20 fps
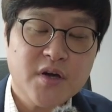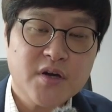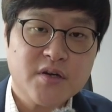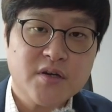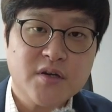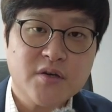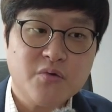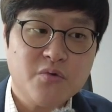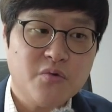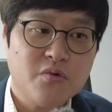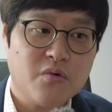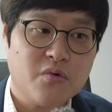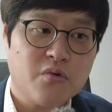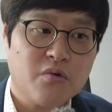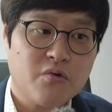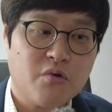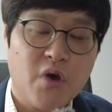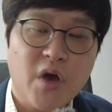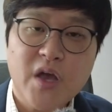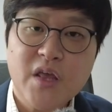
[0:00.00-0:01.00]

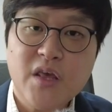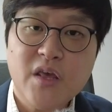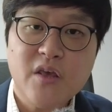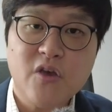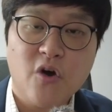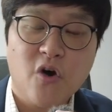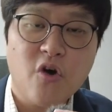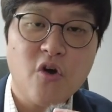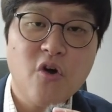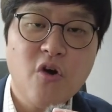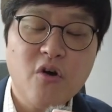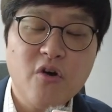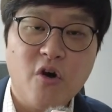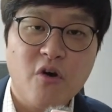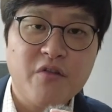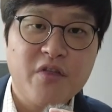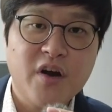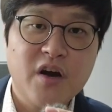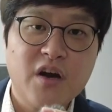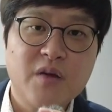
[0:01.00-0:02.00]
그리고 괜히 여러
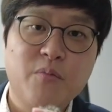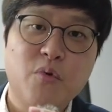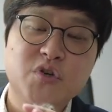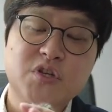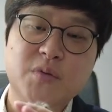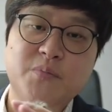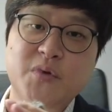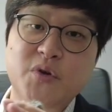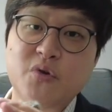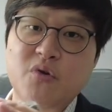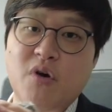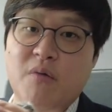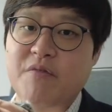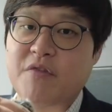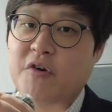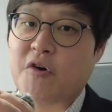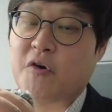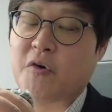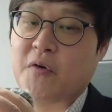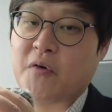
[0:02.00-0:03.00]
영상을 보실 필요가
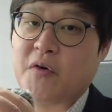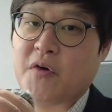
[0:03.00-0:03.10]
없어요.